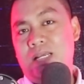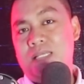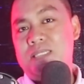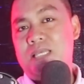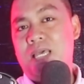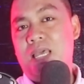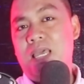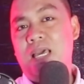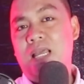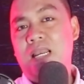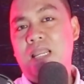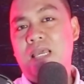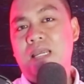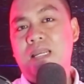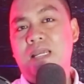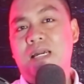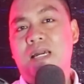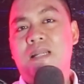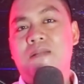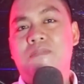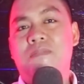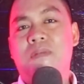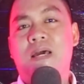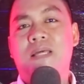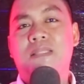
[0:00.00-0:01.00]
Nah, saya lihat
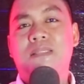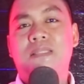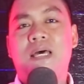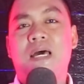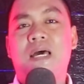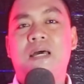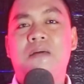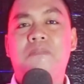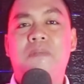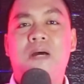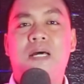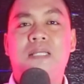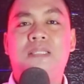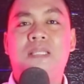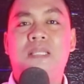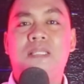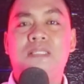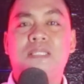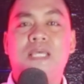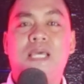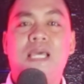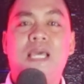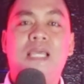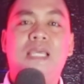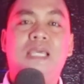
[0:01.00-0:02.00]
dengan mata
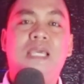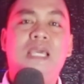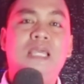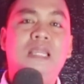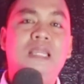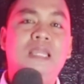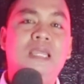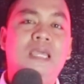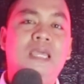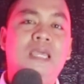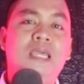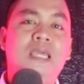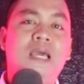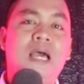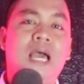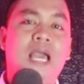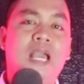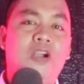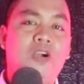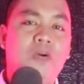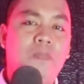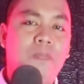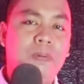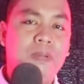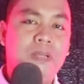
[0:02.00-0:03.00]
batin saya kini,
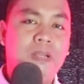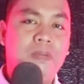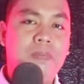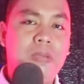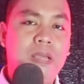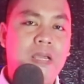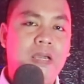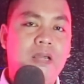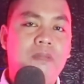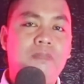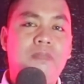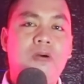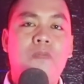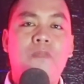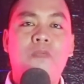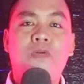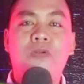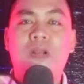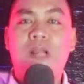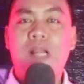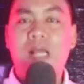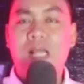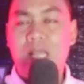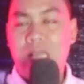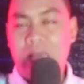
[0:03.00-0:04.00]
Haiko van der
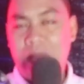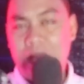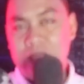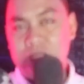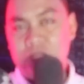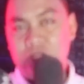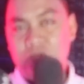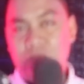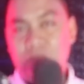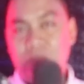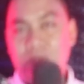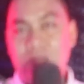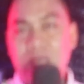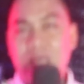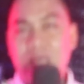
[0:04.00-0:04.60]
maupun Rangga Azok